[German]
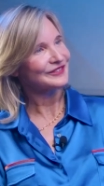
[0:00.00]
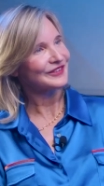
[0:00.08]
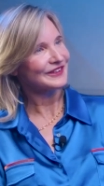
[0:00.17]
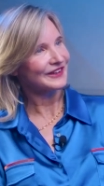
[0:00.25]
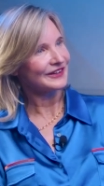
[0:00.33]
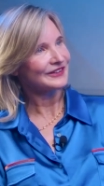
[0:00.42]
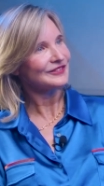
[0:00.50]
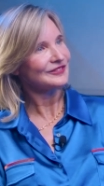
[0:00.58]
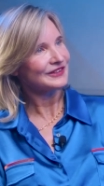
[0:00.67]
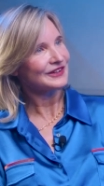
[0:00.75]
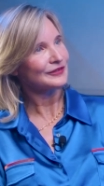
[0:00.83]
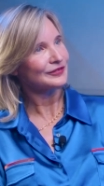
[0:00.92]

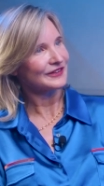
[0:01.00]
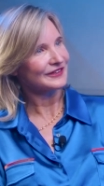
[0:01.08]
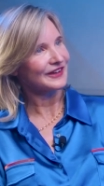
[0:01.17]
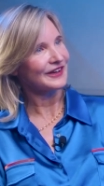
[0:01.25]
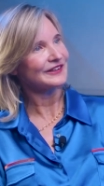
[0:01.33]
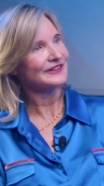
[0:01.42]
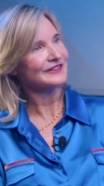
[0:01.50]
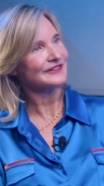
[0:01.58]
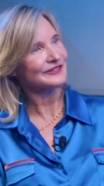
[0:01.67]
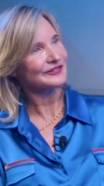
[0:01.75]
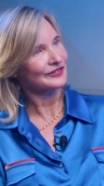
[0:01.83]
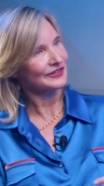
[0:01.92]
Quadranten wieder verteilt
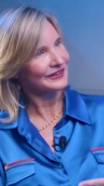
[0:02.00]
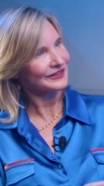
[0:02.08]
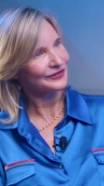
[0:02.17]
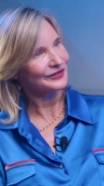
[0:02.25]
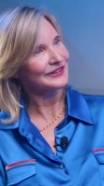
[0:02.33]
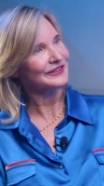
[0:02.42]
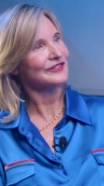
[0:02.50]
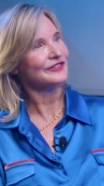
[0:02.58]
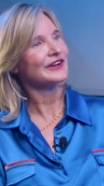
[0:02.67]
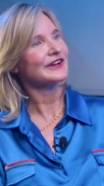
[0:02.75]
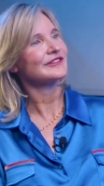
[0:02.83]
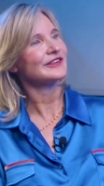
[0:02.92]
ist und nicht nur in den
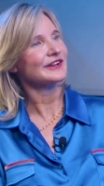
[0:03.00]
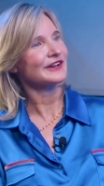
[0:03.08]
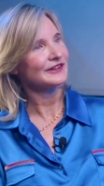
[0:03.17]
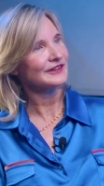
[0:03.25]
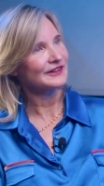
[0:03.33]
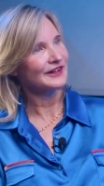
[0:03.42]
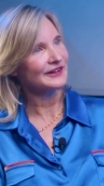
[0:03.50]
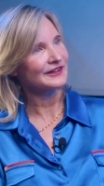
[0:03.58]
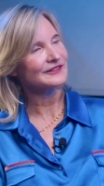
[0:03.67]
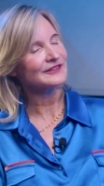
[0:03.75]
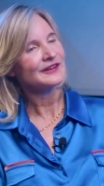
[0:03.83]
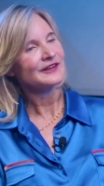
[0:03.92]
zwei Quadranten
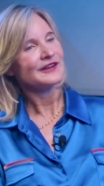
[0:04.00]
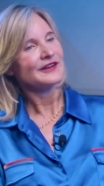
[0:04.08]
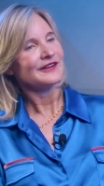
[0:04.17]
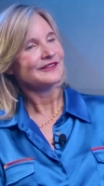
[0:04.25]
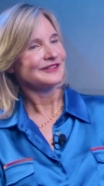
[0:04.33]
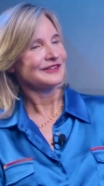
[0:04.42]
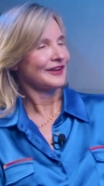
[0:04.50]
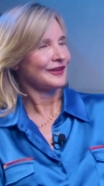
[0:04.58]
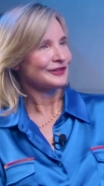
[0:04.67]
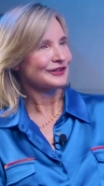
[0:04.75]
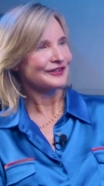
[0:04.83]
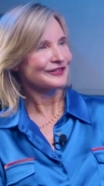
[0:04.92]
hängt.
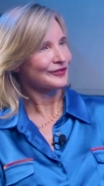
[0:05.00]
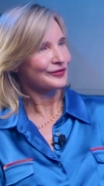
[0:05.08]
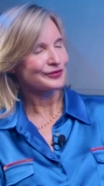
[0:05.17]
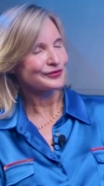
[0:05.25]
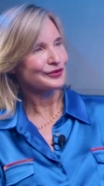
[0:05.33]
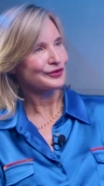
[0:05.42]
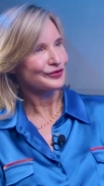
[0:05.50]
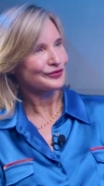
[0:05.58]
Gravitation wirkt